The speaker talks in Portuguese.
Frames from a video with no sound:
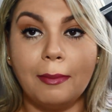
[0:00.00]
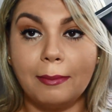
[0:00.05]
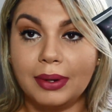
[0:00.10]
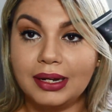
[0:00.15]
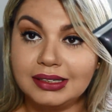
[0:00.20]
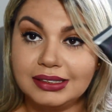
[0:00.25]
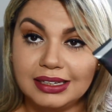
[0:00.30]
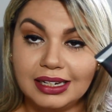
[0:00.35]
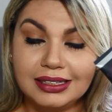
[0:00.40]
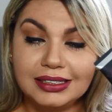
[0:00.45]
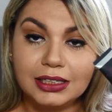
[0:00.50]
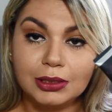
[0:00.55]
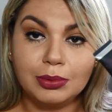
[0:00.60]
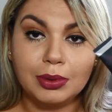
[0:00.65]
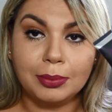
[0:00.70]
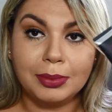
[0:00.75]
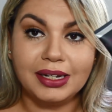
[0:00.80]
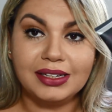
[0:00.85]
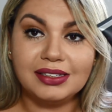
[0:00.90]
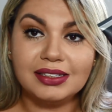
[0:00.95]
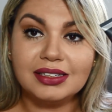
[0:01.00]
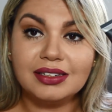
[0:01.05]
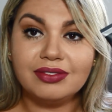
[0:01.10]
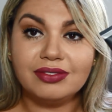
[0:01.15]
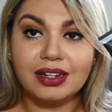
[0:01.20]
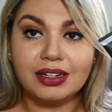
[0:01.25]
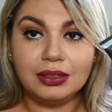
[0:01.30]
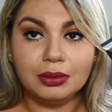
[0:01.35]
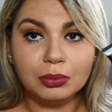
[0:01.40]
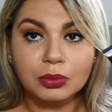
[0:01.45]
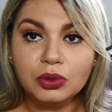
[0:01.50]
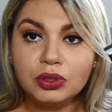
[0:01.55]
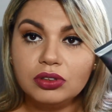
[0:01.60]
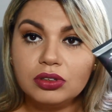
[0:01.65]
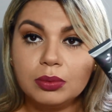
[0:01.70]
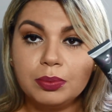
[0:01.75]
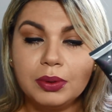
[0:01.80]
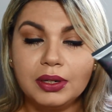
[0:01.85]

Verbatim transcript: Mas essa é uma base que vale muito a